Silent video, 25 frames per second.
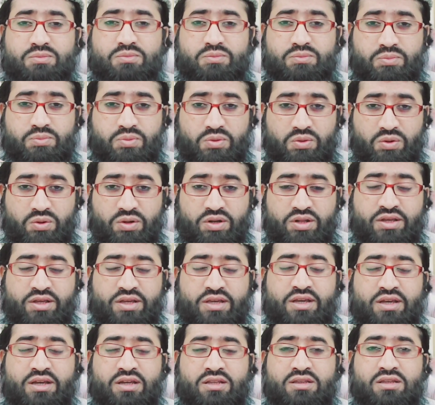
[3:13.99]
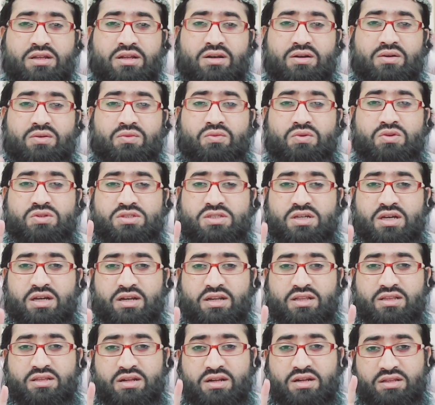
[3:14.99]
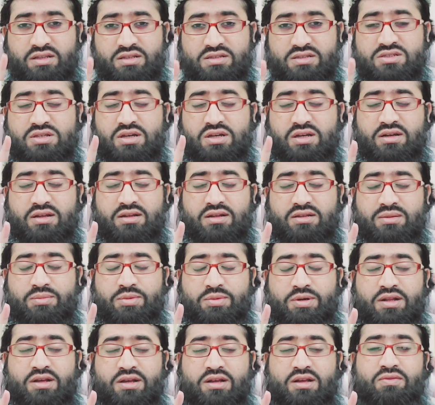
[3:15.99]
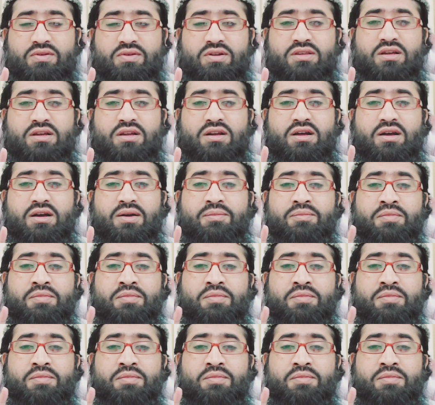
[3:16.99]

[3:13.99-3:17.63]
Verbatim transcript: बॉडी के अंदर वो सारे दर्द इन का वाल